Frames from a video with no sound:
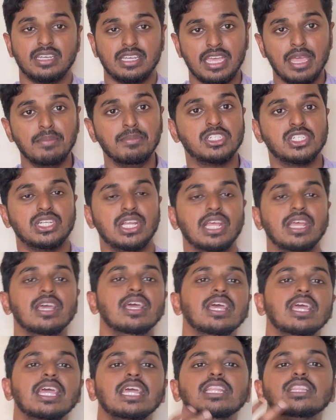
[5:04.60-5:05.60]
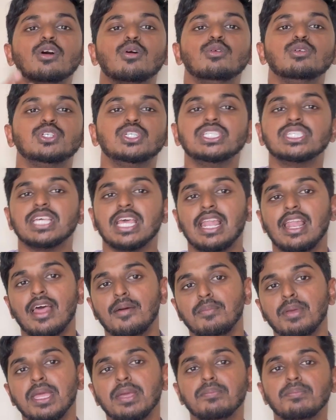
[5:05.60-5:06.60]
கெமிஸ்ட்ரி இந்த கொஷின்ஸ்
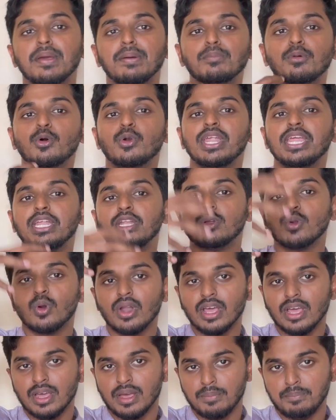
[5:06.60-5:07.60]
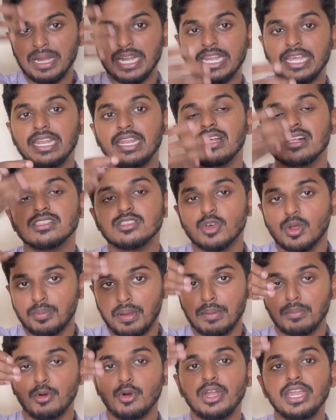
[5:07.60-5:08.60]
எல்லாமே மெமோனீட்டோட மெட்டீரியல்ஸ் ஆர்
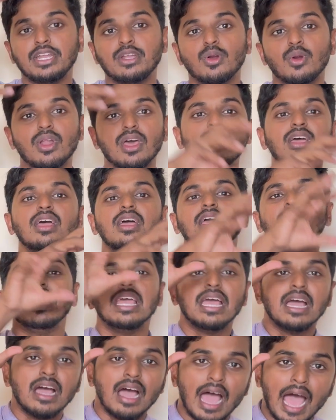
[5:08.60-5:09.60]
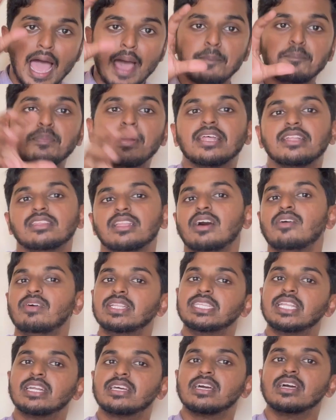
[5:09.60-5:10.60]
மெமோனீட்டோட ஆப்பில் இருந்தால்
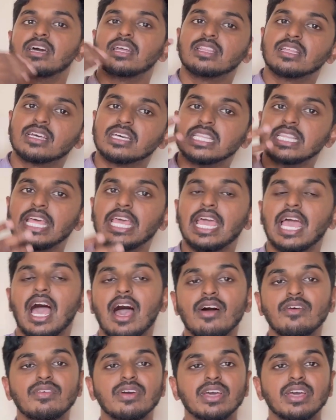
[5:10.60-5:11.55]
வந்திருக்குங்கிறதுக்கு தே ஹாவ்